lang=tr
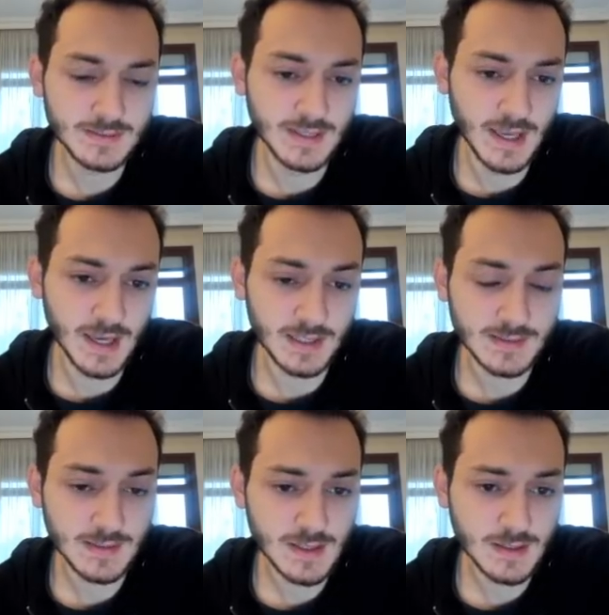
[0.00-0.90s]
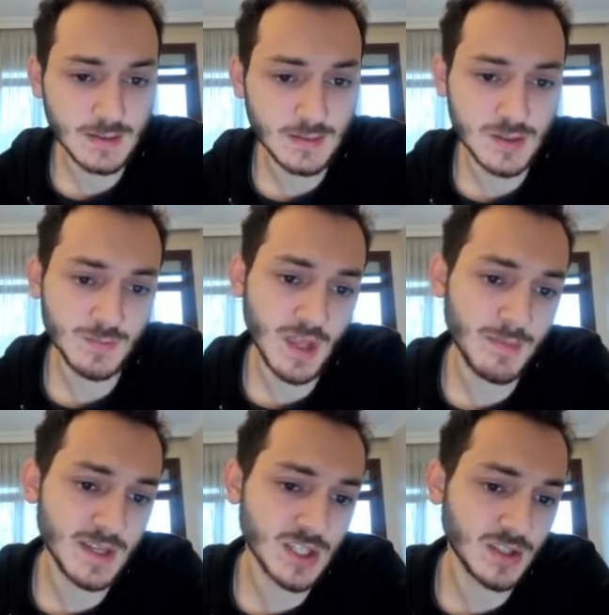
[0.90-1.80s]
D6. Şimdi
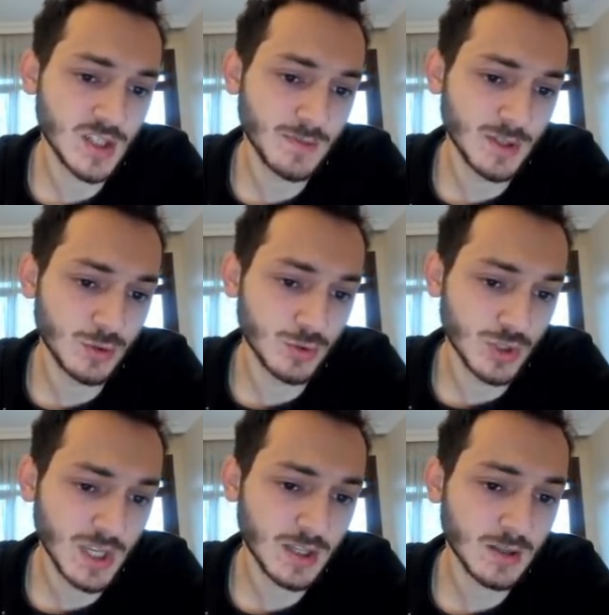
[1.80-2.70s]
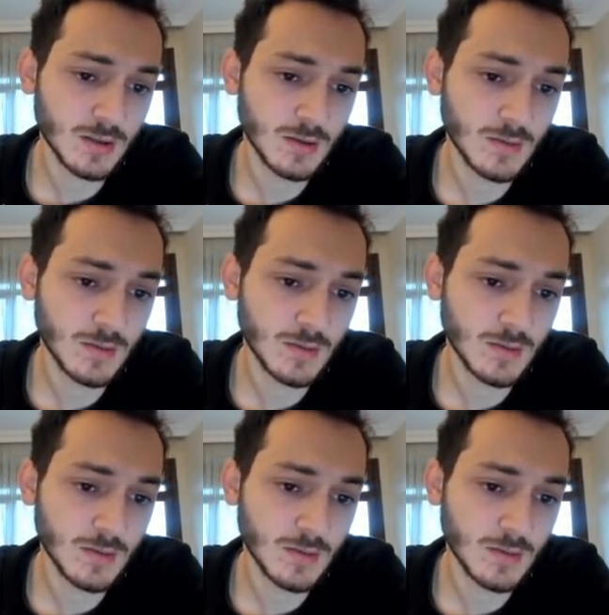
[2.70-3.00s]
E5 ya da C5 sürecek.